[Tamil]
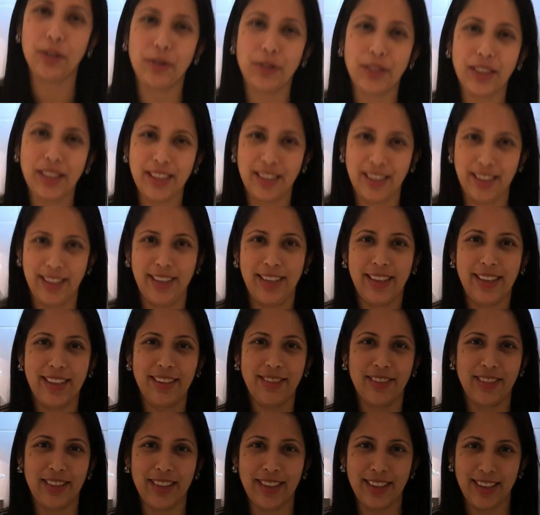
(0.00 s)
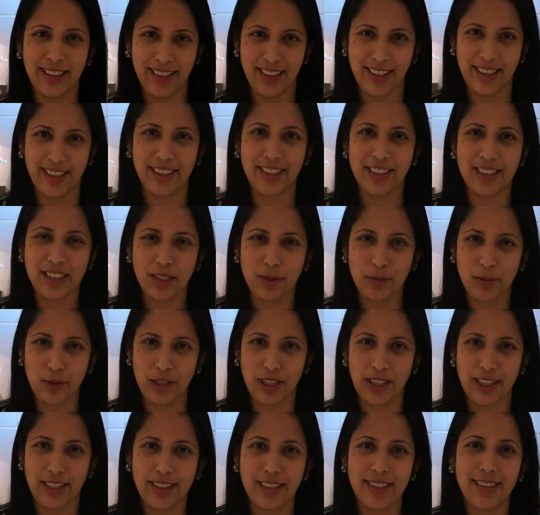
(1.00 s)
வீடியோ வந்து இந்த லிங்க் வந்து இங்கே கீழே
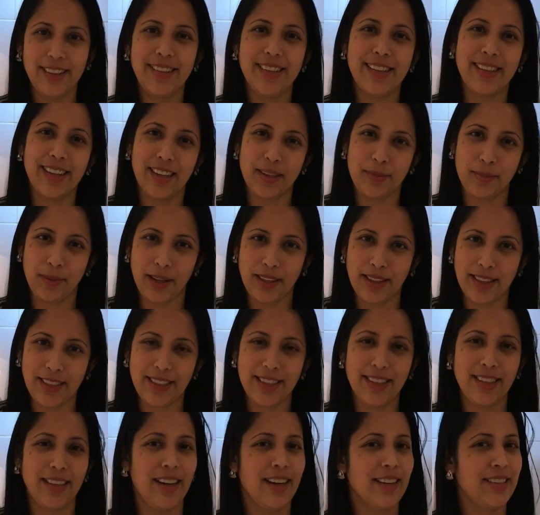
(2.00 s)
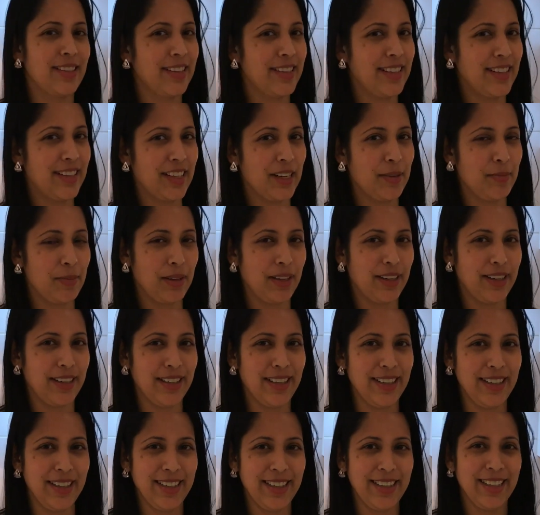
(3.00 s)
டிஸ்கிரிப்ஷனில் இருக்குது நீங்கள் அதை பார்த்துட்டு நல்ல சட்னி ட்ரை
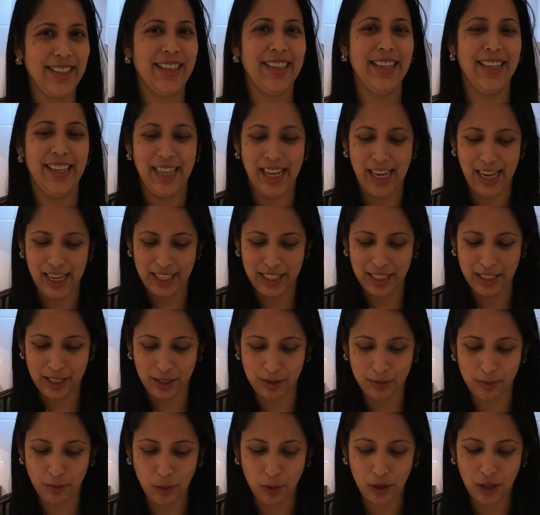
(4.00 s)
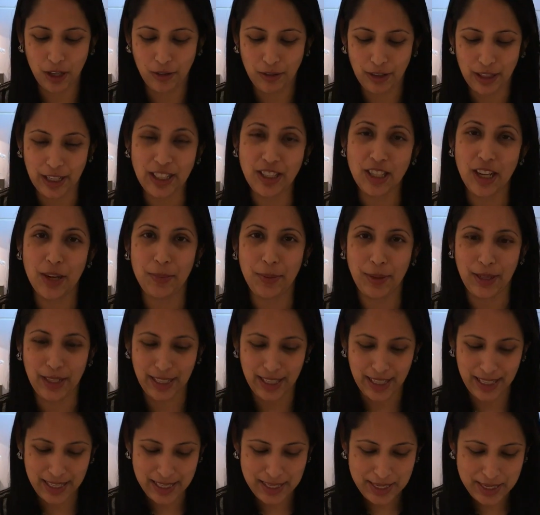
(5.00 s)
பண்ணிவிட்டு இதை போண்டாவை என்ஜாய்
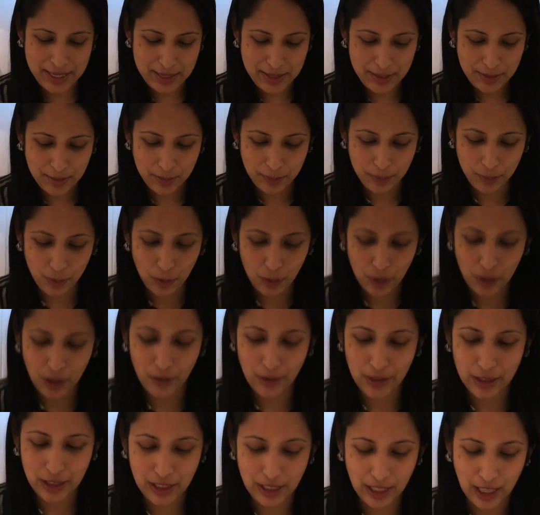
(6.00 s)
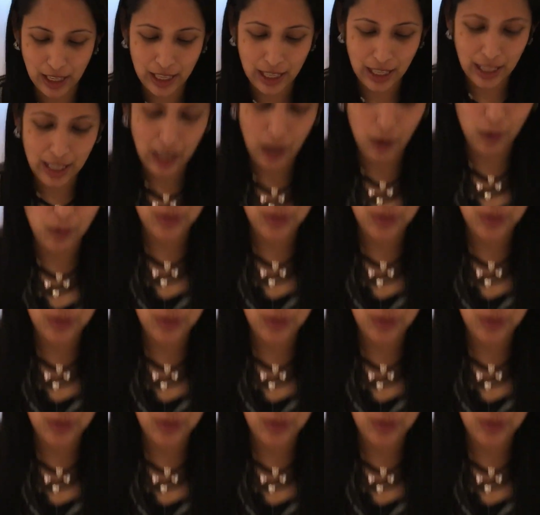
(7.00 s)
பண்ணுங்கள் போண்டா வந்து நல்லா